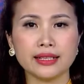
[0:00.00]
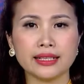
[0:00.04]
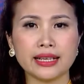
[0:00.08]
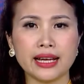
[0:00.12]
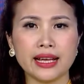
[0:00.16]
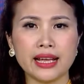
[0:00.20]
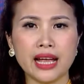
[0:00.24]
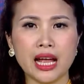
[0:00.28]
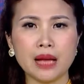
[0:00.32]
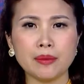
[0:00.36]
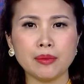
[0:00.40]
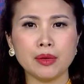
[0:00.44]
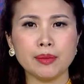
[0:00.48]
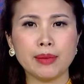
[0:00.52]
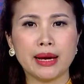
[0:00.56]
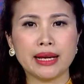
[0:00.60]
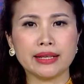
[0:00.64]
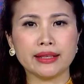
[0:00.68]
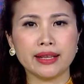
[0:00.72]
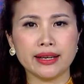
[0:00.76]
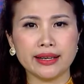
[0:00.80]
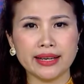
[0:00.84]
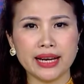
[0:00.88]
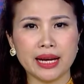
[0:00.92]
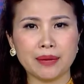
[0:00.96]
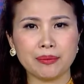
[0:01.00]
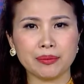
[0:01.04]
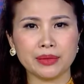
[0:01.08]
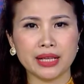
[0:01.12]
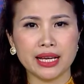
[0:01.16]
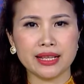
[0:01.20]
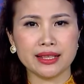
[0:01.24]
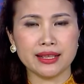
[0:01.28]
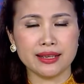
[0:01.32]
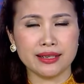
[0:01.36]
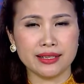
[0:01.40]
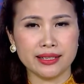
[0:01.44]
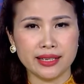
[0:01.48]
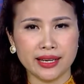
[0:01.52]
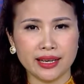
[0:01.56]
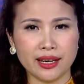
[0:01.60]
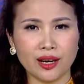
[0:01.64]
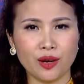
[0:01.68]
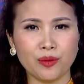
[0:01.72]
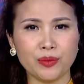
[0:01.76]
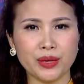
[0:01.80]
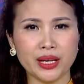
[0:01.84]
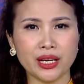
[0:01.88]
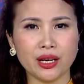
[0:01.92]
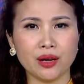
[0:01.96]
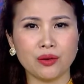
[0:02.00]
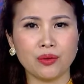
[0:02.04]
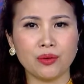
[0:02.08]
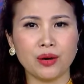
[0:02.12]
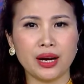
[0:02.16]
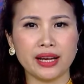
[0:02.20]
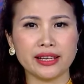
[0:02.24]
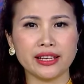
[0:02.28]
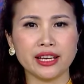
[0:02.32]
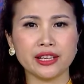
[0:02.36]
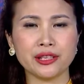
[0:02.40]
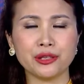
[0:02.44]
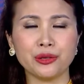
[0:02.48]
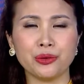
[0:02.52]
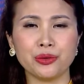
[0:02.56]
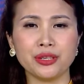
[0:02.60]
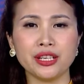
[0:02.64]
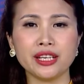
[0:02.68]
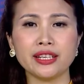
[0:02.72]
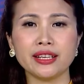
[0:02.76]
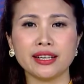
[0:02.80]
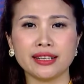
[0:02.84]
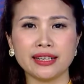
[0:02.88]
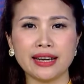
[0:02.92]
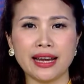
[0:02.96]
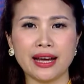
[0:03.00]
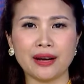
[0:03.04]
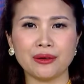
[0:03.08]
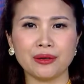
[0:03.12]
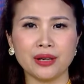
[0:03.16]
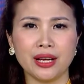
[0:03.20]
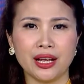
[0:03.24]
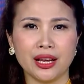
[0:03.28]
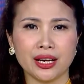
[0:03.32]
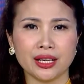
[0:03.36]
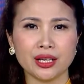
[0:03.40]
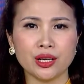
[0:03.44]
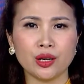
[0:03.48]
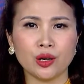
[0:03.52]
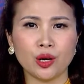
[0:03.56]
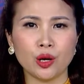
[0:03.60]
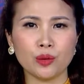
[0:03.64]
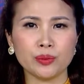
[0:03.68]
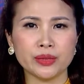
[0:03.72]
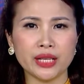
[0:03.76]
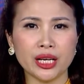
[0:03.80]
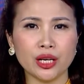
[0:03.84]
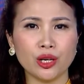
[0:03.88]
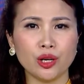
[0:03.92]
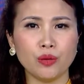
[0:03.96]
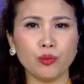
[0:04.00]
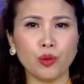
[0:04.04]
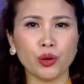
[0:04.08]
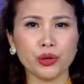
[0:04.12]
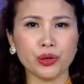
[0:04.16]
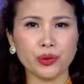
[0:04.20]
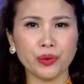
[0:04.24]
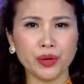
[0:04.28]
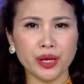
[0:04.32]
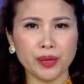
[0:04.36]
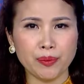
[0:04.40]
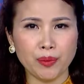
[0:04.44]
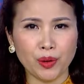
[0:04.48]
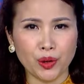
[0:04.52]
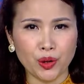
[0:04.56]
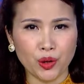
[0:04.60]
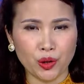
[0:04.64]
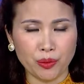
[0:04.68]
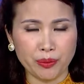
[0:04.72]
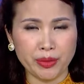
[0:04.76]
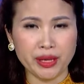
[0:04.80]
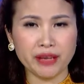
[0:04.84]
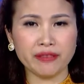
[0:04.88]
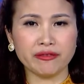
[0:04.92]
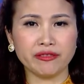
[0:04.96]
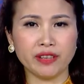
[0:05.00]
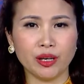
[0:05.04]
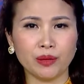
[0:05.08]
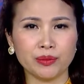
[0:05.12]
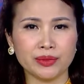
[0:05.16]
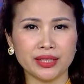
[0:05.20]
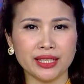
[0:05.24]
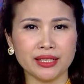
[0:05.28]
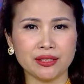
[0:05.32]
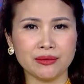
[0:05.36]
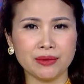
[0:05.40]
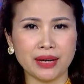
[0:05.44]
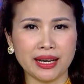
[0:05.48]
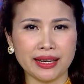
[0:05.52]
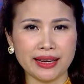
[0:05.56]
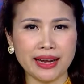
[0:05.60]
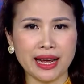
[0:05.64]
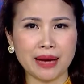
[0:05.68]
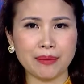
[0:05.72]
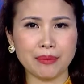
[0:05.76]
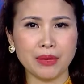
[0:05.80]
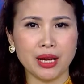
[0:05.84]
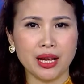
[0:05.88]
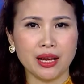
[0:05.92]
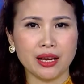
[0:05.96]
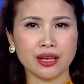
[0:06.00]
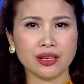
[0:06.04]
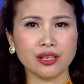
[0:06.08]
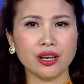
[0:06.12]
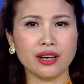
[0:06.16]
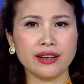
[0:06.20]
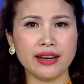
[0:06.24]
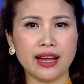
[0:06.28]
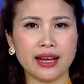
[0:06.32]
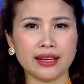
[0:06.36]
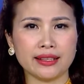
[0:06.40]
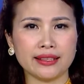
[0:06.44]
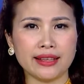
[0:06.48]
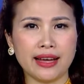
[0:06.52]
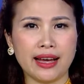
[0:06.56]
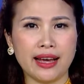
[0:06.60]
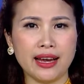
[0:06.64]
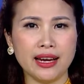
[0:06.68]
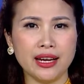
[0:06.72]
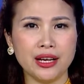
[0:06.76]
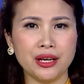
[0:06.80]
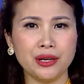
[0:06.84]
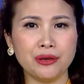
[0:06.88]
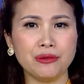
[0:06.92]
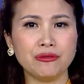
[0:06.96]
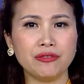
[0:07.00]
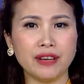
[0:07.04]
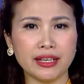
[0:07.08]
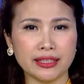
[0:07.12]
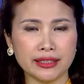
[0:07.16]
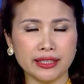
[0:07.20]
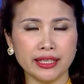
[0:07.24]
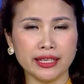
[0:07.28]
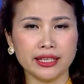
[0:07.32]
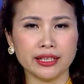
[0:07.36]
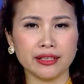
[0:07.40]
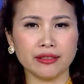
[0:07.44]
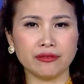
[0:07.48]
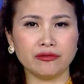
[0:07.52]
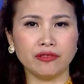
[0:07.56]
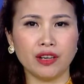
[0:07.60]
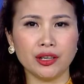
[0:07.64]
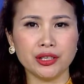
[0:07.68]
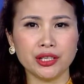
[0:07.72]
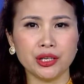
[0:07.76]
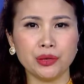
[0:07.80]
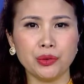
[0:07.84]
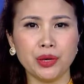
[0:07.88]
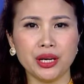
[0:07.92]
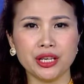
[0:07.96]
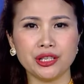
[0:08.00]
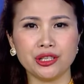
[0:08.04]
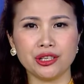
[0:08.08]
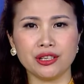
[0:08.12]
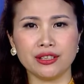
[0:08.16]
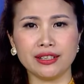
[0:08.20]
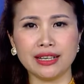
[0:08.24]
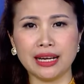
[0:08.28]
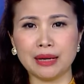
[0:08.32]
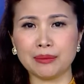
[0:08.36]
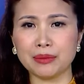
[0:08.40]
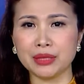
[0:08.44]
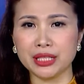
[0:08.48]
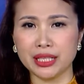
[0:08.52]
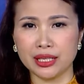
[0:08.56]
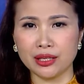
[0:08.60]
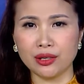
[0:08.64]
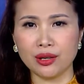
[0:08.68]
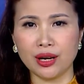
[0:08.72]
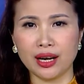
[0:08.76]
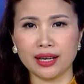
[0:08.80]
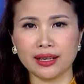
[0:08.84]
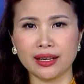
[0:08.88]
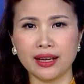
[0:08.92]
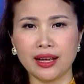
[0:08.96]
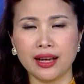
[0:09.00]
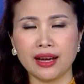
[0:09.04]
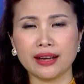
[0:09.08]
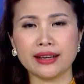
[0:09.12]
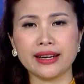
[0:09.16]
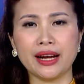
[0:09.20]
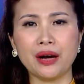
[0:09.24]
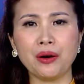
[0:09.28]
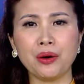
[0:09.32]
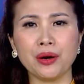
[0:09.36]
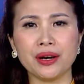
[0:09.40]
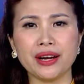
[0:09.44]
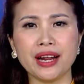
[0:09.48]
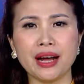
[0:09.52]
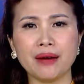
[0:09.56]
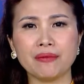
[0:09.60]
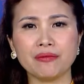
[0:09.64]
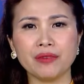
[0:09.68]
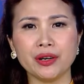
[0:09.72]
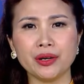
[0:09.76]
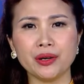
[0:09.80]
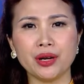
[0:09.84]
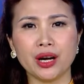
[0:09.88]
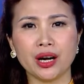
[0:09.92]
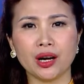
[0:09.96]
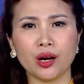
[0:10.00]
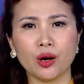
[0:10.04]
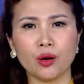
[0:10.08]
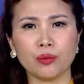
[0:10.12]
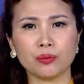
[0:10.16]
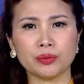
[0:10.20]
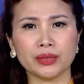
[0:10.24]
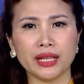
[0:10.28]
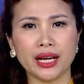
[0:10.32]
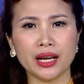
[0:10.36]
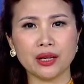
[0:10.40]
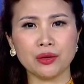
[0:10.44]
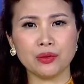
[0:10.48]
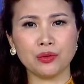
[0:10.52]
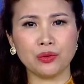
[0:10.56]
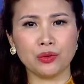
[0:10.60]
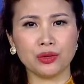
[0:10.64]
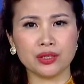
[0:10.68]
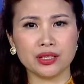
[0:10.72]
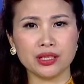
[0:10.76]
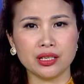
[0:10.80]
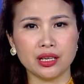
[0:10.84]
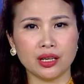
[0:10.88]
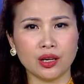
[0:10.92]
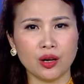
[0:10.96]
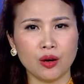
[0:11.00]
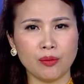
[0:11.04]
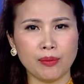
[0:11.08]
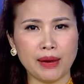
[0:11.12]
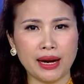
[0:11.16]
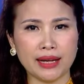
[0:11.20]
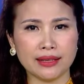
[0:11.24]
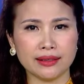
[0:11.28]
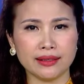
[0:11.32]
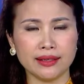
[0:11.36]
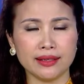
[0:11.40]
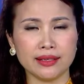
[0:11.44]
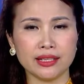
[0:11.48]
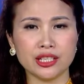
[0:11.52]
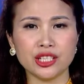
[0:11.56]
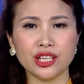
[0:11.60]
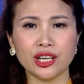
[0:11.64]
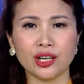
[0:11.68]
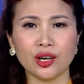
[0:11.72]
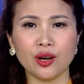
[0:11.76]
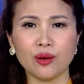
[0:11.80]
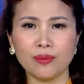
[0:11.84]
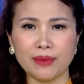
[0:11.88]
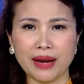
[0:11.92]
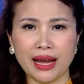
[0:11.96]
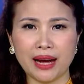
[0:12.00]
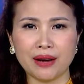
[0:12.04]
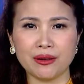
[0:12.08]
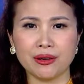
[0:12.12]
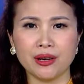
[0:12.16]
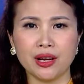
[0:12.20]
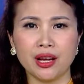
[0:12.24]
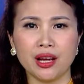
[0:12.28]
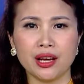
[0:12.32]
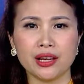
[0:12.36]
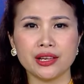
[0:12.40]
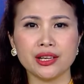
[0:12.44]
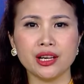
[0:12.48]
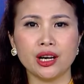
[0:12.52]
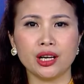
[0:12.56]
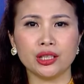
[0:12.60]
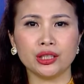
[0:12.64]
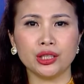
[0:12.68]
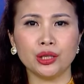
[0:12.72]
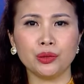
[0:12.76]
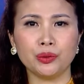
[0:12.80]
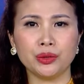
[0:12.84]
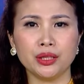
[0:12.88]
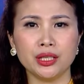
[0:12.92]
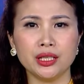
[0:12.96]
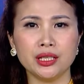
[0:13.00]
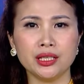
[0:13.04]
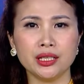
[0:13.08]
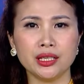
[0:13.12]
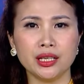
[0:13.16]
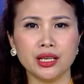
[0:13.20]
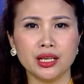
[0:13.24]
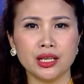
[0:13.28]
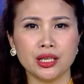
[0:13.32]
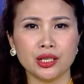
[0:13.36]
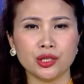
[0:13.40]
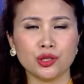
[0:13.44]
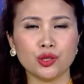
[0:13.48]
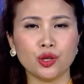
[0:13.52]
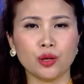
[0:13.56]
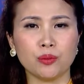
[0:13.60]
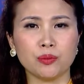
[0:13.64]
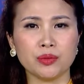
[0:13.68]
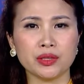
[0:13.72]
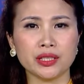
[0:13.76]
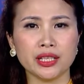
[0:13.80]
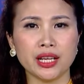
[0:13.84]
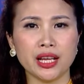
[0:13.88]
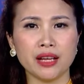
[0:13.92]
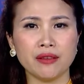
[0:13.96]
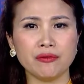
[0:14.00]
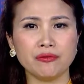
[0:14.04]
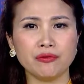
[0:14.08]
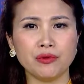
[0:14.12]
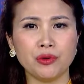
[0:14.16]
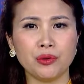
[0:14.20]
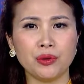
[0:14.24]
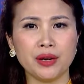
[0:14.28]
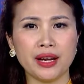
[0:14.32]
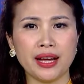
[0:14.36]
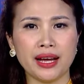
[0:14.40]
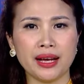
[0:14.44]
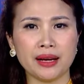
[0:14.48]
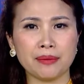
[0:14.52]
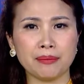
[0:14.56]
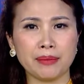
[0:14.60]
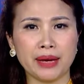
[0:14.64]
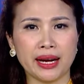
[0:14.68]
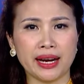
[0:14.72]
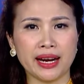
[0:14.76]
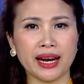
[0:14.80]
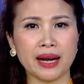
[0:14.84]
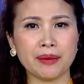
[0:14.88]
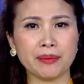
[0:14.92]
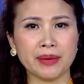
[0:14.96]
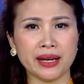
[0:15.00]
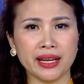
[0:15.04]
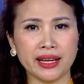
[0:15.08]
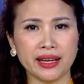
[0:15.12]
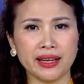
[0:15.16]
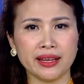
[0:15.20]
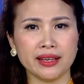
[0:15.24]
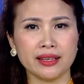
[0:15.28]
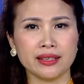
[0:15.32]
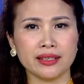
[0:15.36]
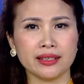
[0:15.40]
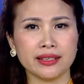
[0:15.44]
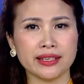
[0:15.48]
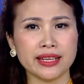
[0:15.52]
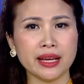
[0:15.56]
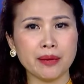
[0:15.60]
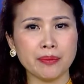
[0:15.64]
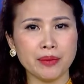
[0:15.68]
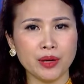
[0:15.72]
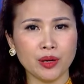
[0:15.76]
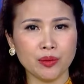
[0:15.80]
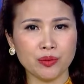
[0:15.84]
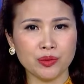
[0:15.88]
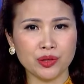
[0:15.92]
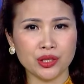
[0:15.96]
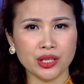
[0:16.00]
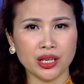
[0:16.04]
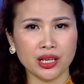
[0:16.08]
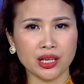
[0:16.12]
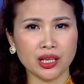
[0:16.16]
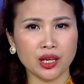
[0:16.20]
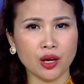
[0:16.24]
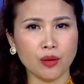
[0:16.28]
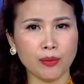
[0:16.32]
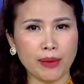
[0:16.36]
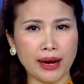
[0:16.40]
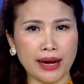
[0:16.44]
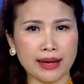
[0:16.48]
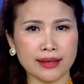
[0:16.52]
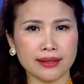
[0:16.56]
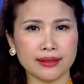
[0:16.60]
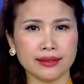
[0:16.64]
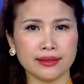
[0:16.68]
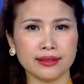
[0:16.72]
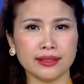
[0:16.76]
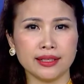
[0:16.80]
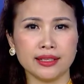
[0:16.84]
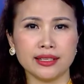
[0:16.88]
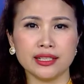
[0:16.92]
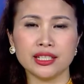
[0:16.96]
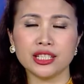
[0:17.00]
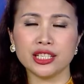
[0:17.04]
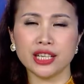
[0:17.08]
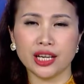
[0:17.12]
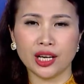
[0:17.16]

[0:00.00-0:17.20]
Ngày hai mươi bảy tháng năm, tại tỉnh Sê Kông, nước Cộng hòa Dân chủ Nhân dân Lào, đoàn công tác của Bộ Chỉ huy Bộ đội Biên phòng tỉnh Quảng Nam do Đại tá Lưu Văn Thiện, Phó Chỉ huy trưởng làm trưởng đoàn, đã hội đàm với đoàn công tác của Sở Công an tỉnh Sê Kông Lào do Thiếu tướng Sộm Xe Phula Mạc Hamnay, Giám đốc Sở Công an tỉnh